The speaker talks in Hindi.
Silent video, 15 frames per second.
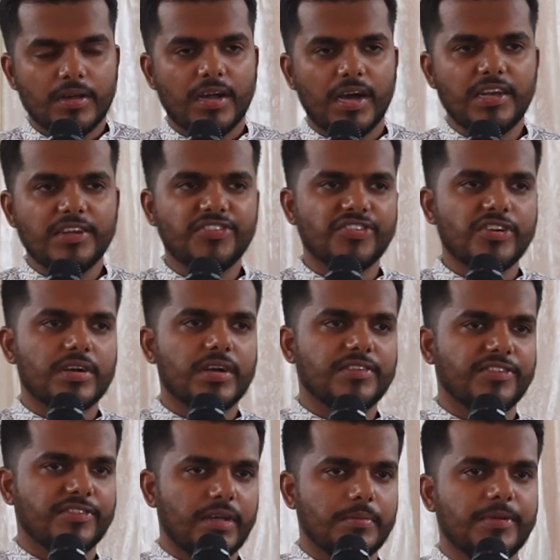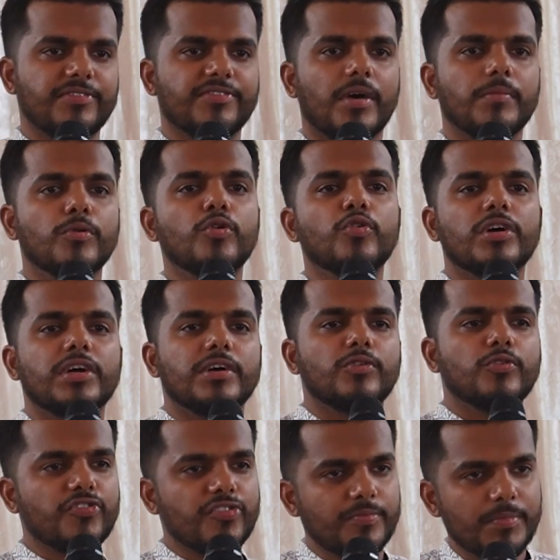कलिशा का जितना भी समूह है
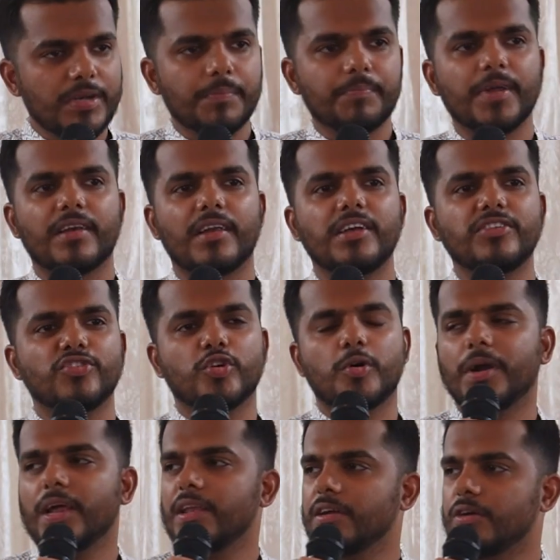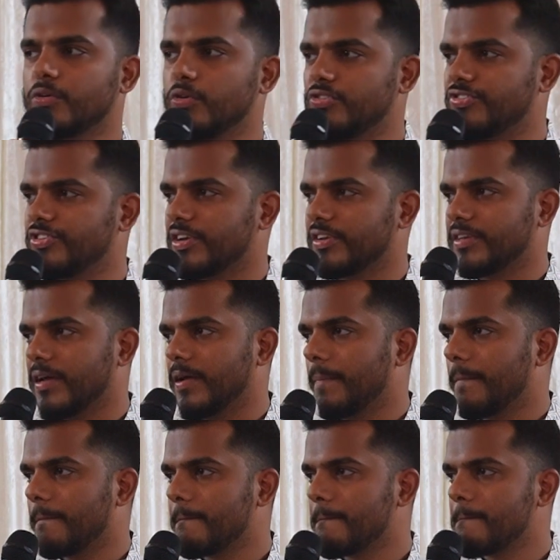उसमें अपना राज्य को बढ़ाने की कोशिश करता है
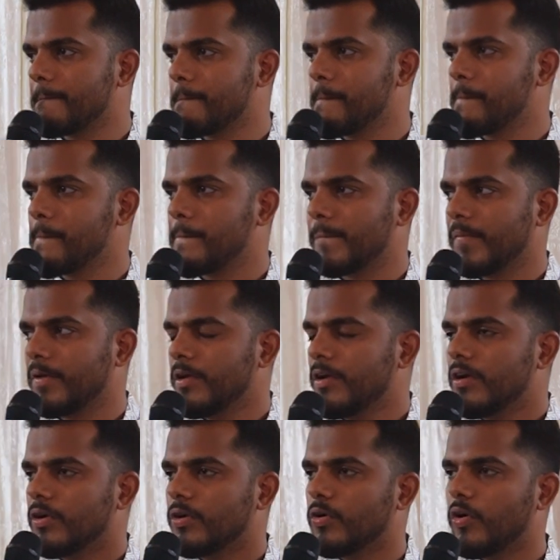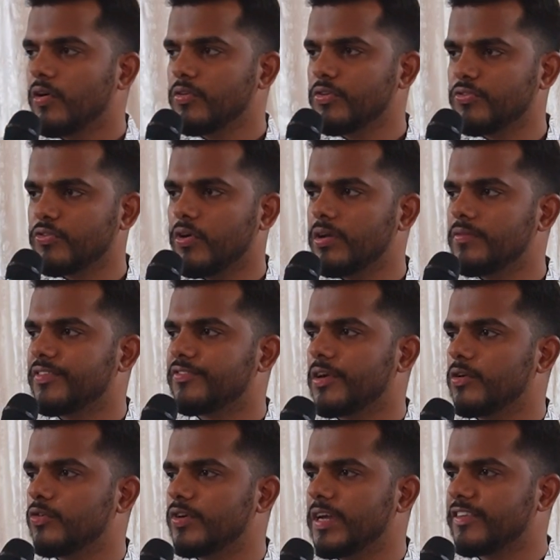गॉड इज ऑलवेज
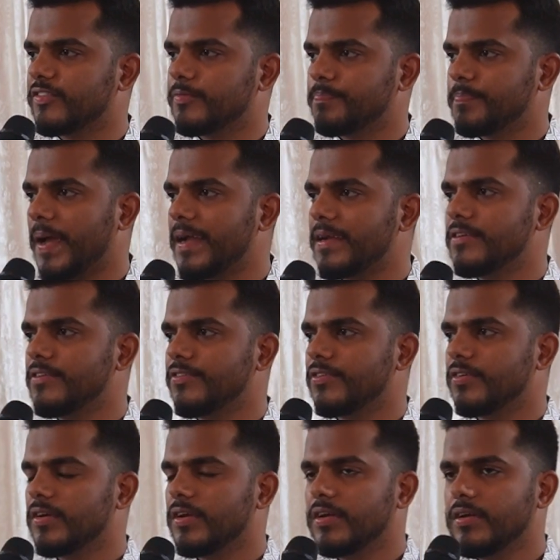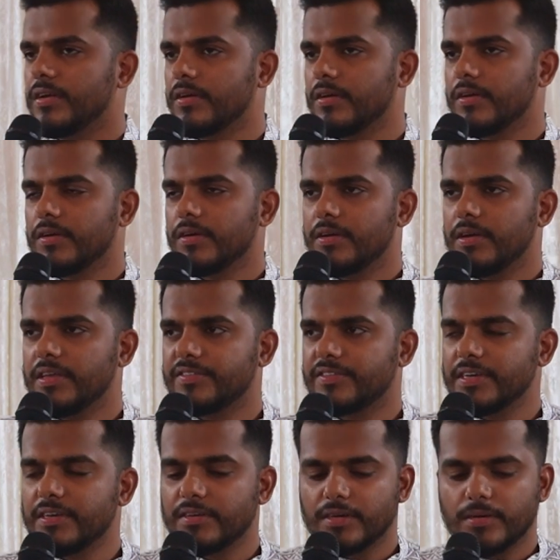ट्राइंग टू एक्सपैंड हिज
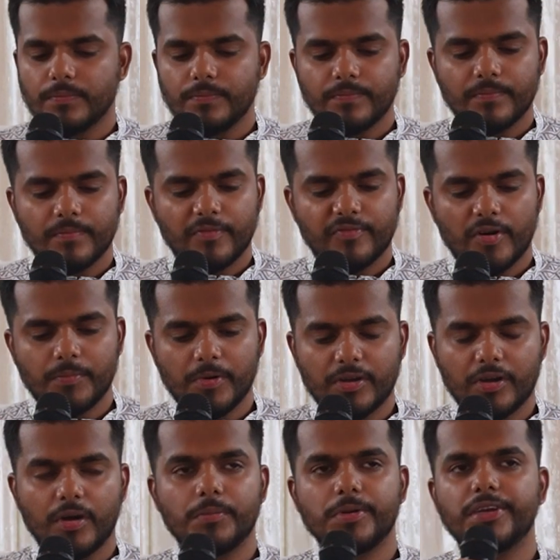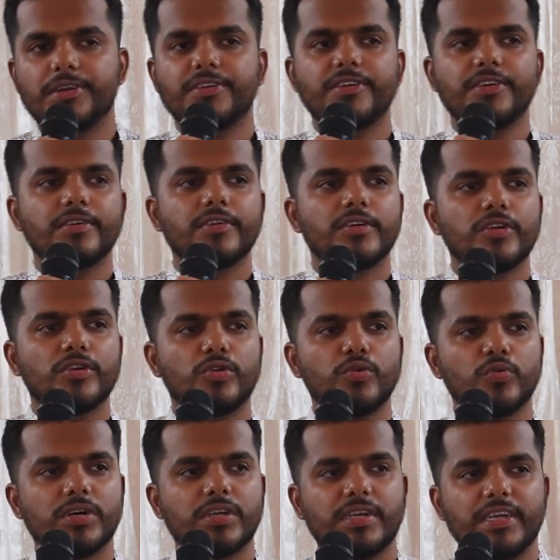किंगडम फ्रॉम अ कम्युनिटी to
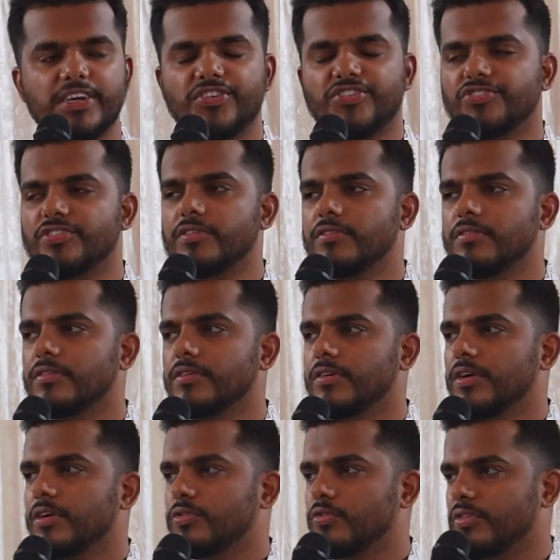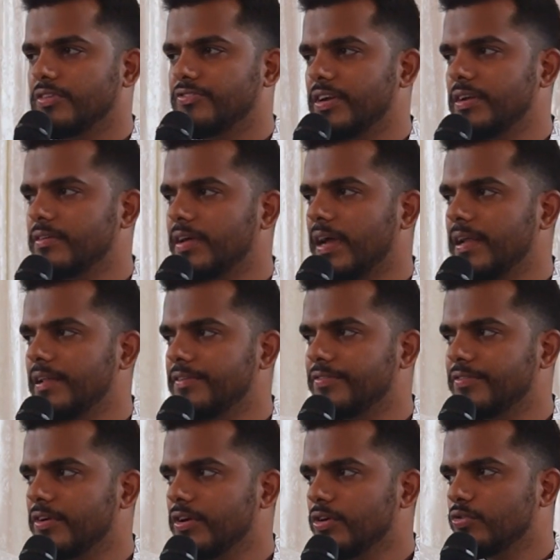a nation, to the
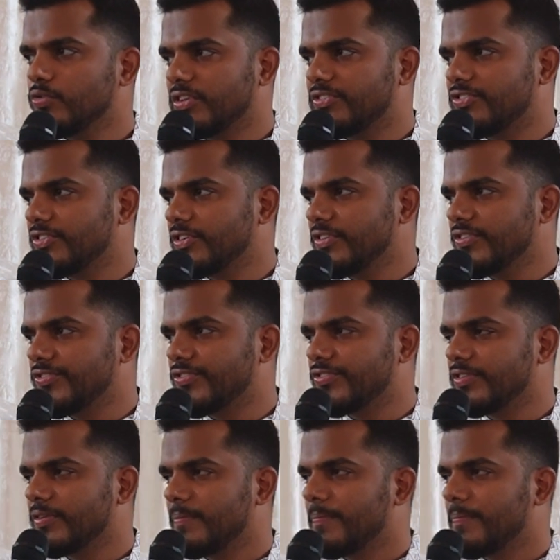Gentiles, to the church,